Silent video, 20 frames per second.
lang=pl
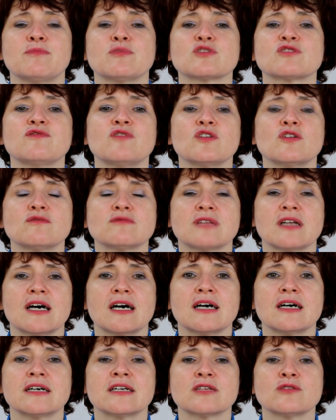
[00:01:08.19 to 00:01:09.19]
pozwolą
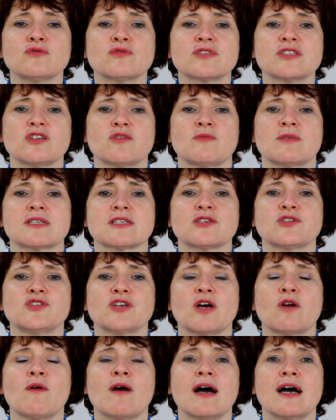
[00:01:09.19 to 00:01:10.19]
na redukcję masy
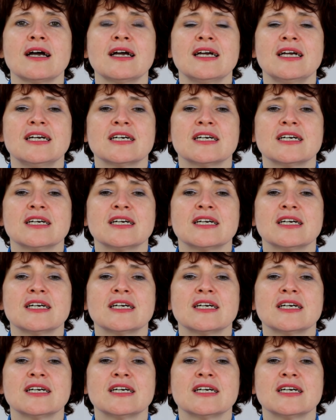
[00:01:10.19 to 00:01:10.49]
ciała,